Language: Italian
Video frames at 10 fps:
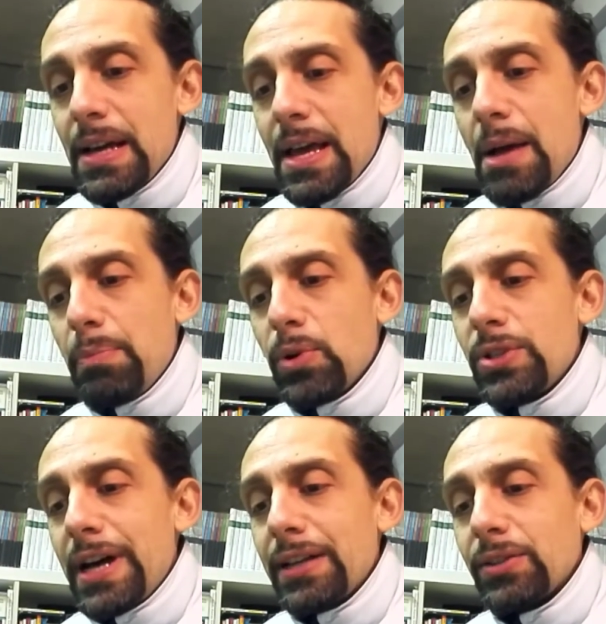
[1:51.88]
è
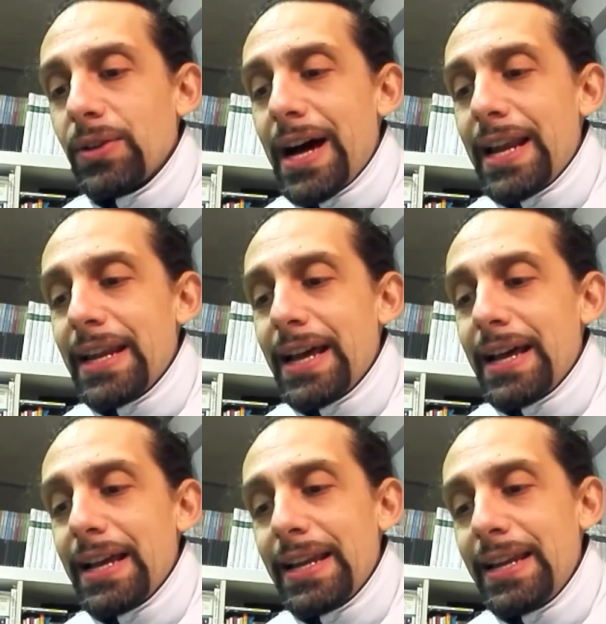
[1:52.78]
appoggiato alla
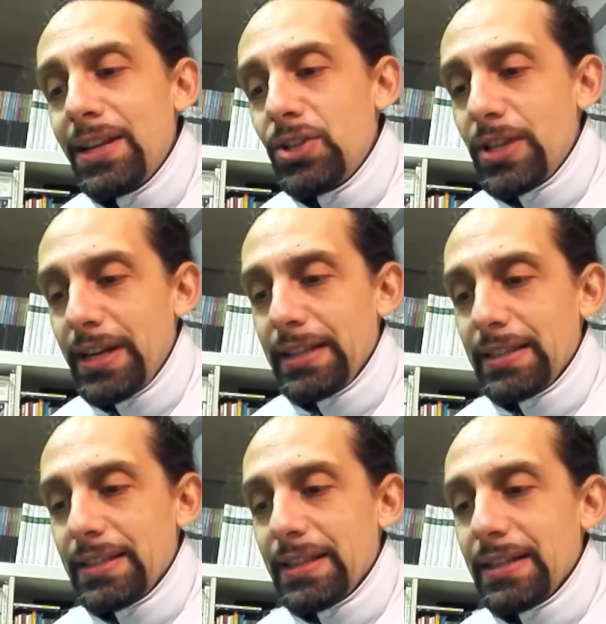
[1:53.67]

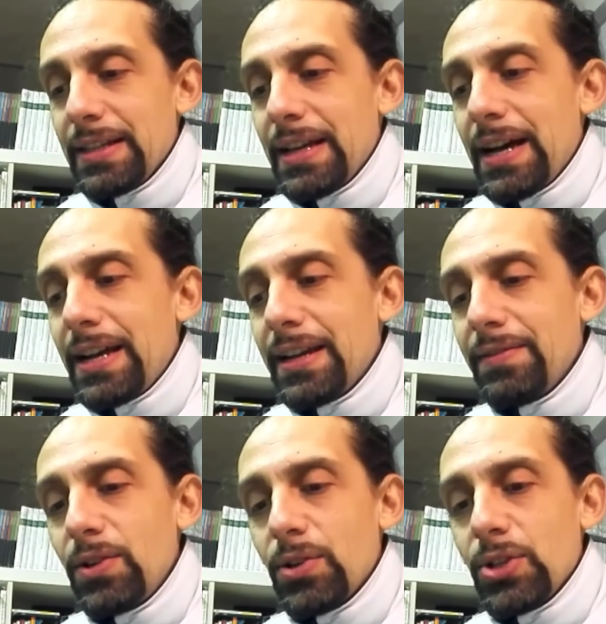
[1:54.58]
leggerezza, alla
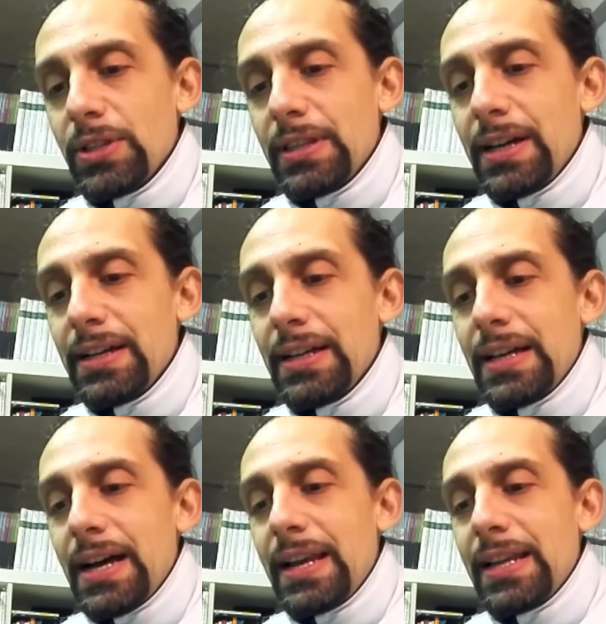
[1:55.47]
velocità,
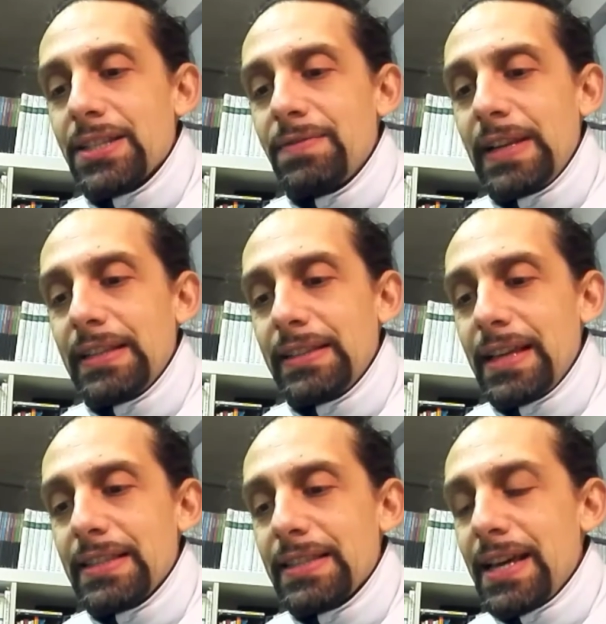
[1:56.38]
alla
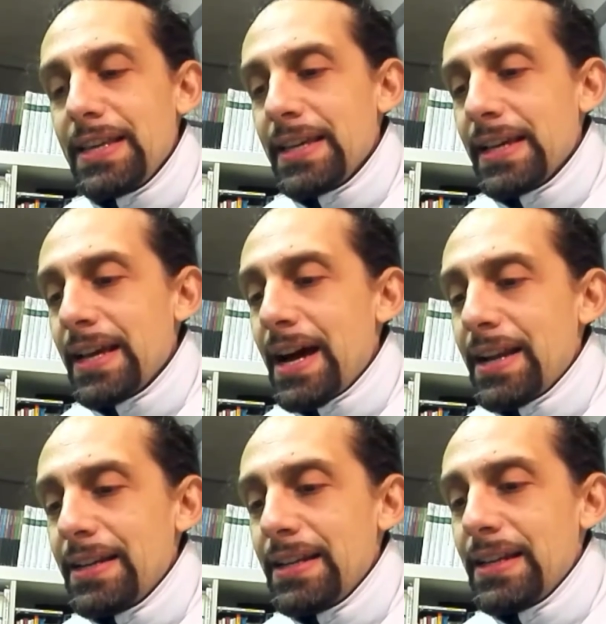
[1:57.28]
sveltezza, agli
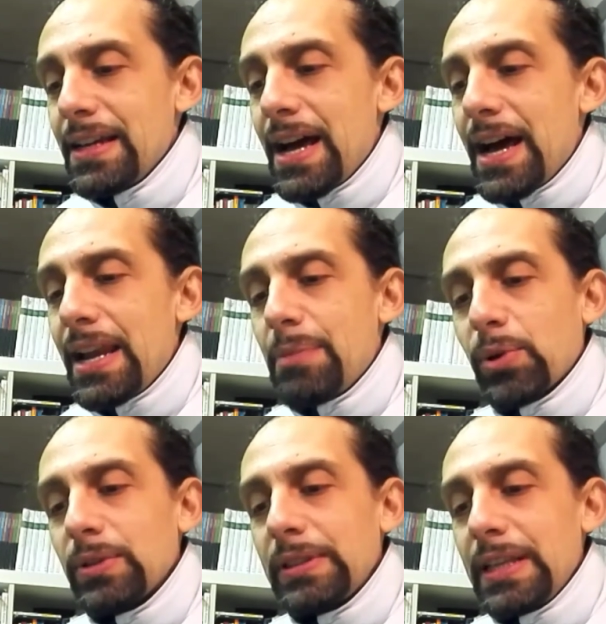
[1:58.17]
inganni, alla
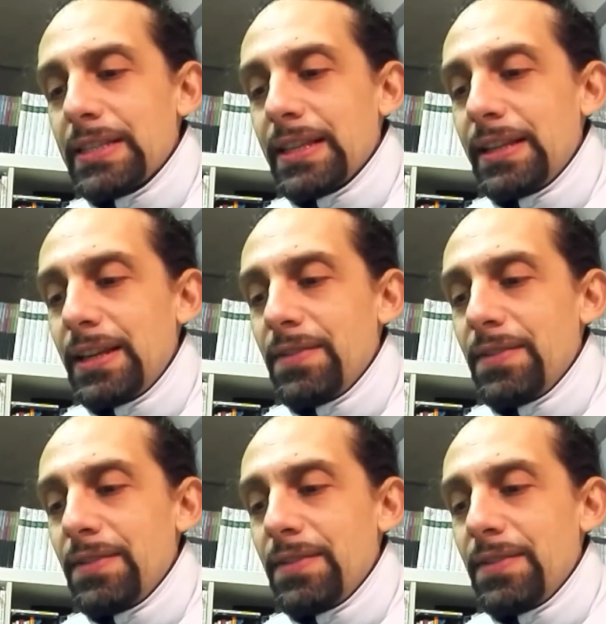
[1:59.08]
prontezza delle